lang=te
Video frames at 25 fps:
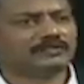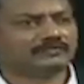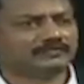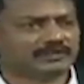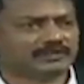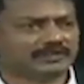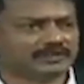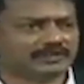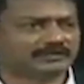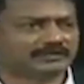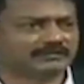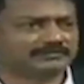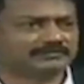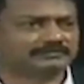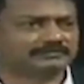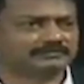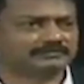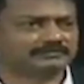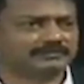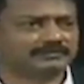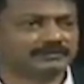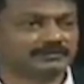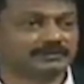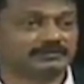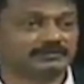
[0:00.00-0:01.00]
లాఫ్టర్ hmm.
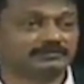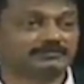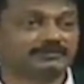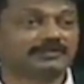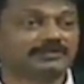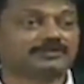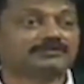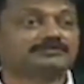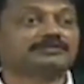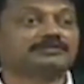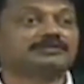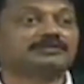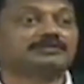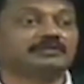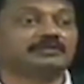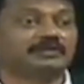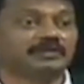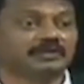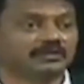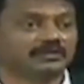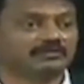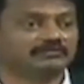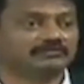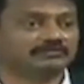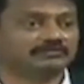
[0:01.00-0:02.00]
పరిశుద్ధమైన
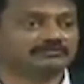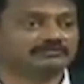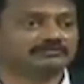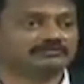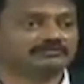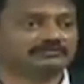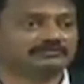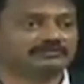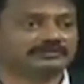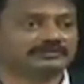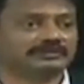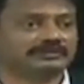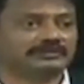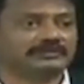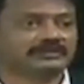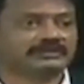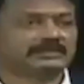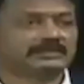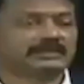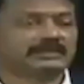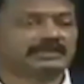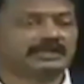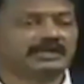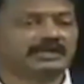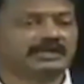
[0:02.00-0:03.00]
నవ్వు
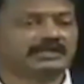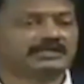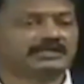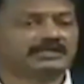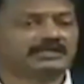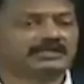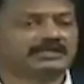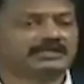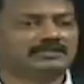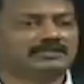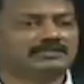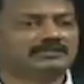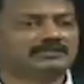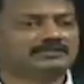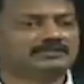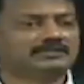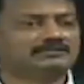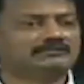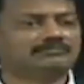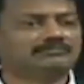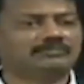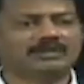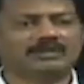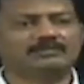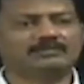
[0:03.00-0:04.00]
అది
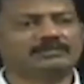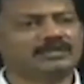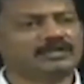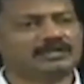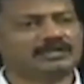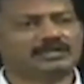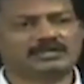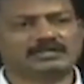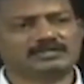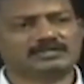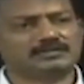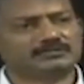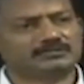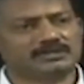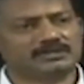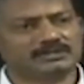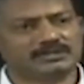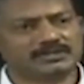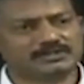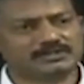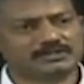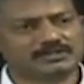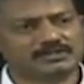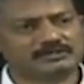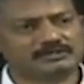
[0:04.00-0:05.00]
బైబిల్ ఎక్కడా
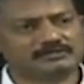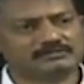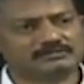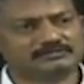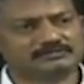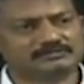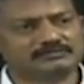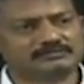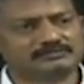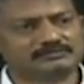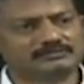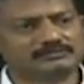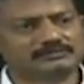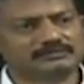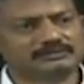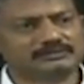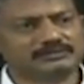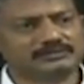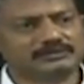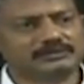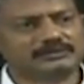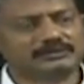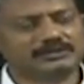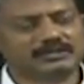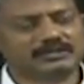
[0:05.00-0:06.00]
సమర్థించదు
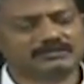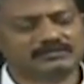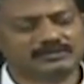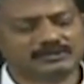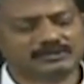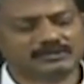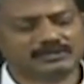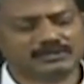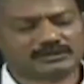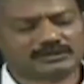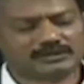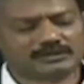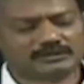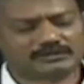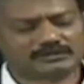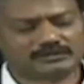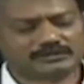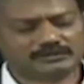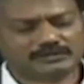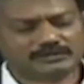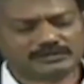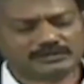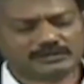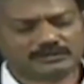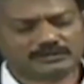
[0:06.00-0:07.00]
తర్వాత
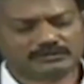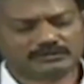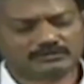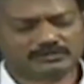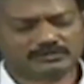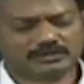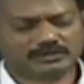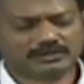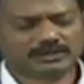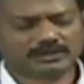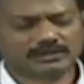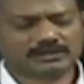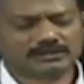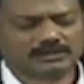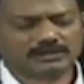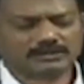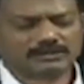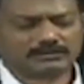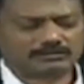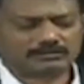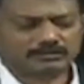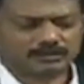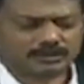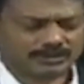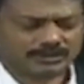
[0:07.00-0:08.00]
ఇంకొక
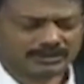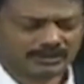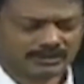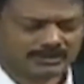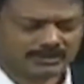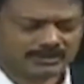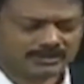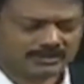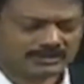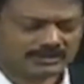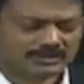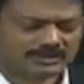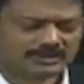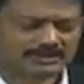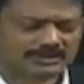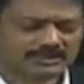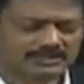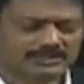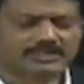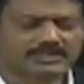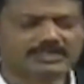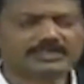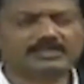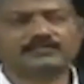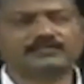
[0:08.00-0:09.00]
బోధ ఏంటంటే
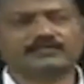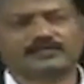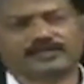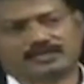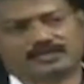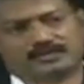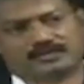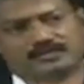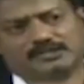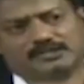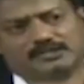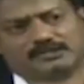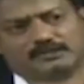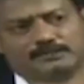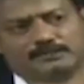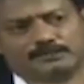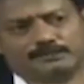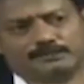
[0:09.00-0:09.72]
సీడ్ ఫెయిత్